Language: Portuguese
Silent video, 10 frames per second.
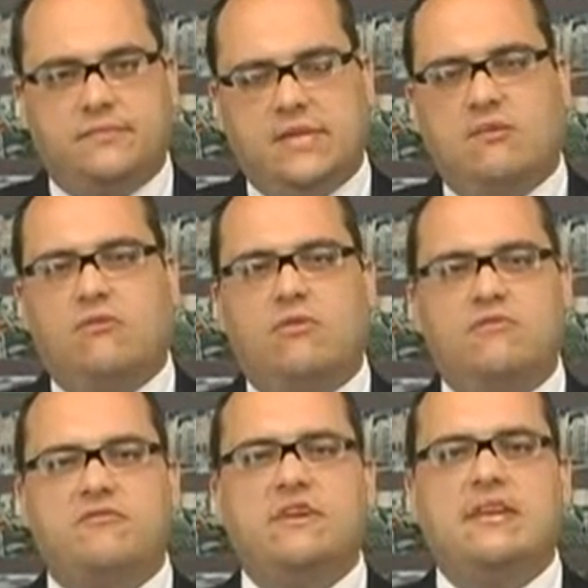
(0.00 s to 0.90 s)
Não
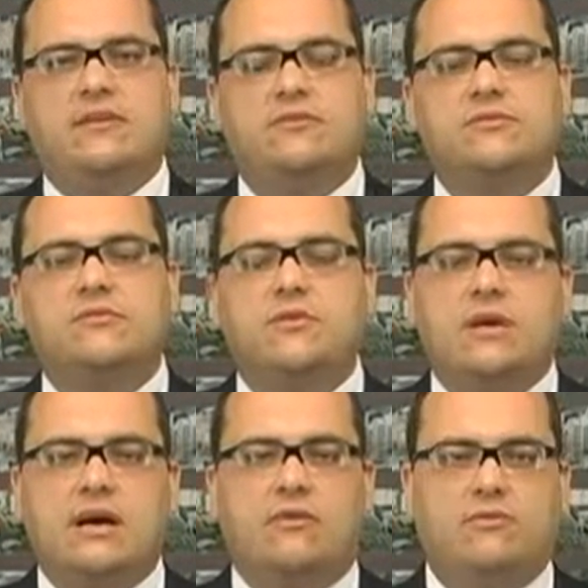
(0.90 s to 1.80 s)
houve feridos no
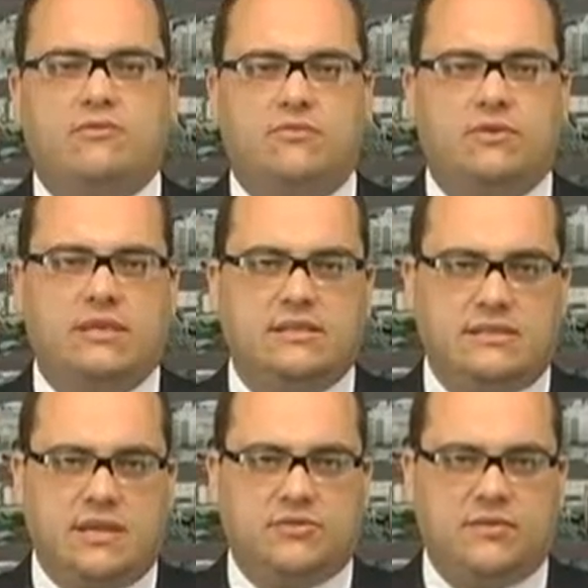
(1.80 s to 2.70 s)
local do
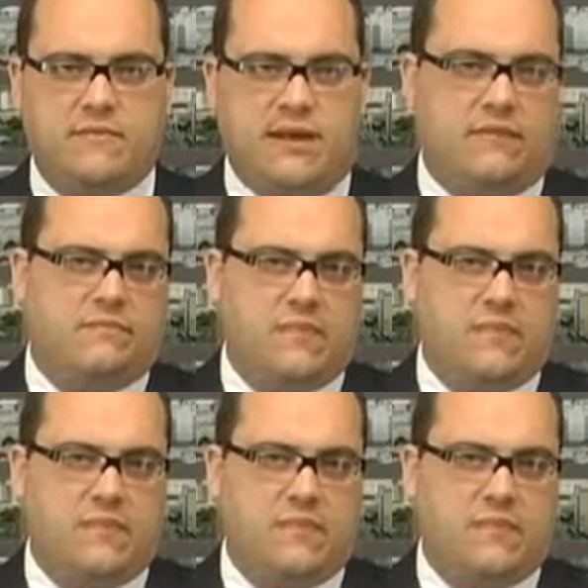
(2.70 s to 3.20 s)
incêndio também.